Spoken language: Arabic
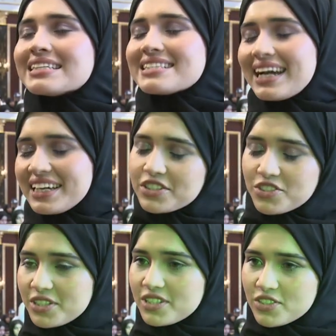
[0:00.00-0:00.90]
سعيدة
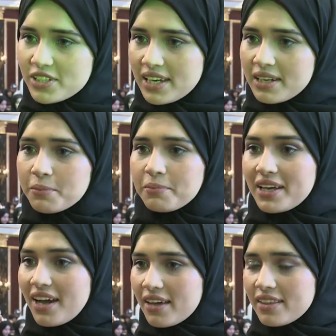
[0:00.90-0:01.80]
جدا جدا
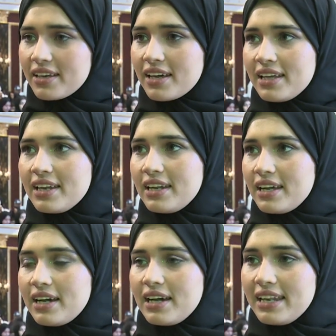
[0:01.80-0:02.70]
بهذه
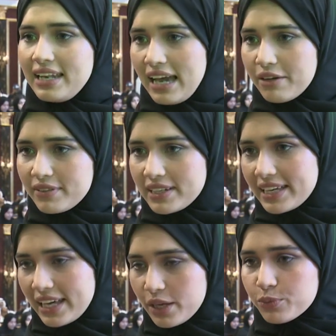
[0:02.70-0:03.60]
الحفل
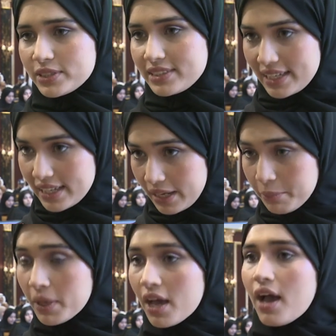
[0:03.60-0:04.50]
الكريم
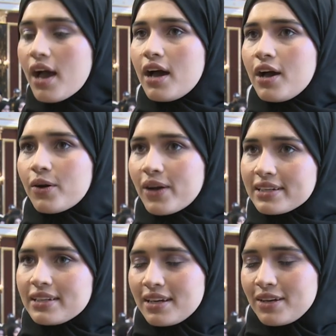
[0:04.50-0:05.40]
والتكريم آه، آه،
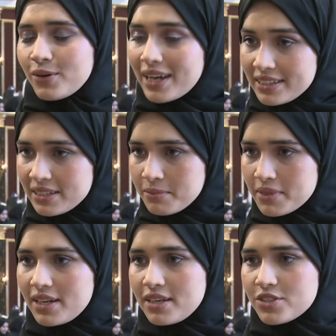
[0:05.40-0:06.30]
أقدم
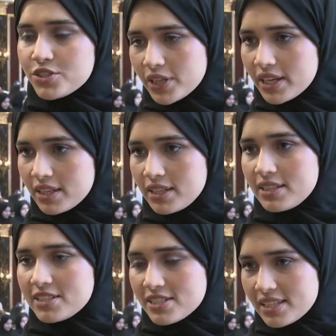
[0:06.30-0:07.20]
شكري
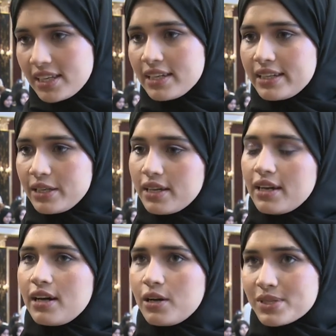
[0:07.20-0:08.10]
الجزيل
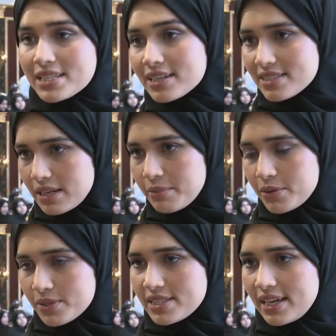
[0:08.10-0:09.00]
لوزير آه، التربية
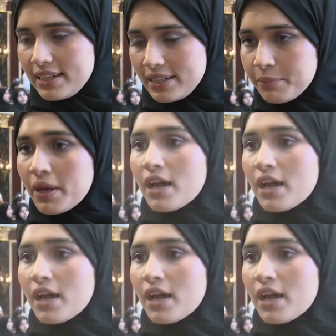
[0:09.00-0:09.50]
والتعليم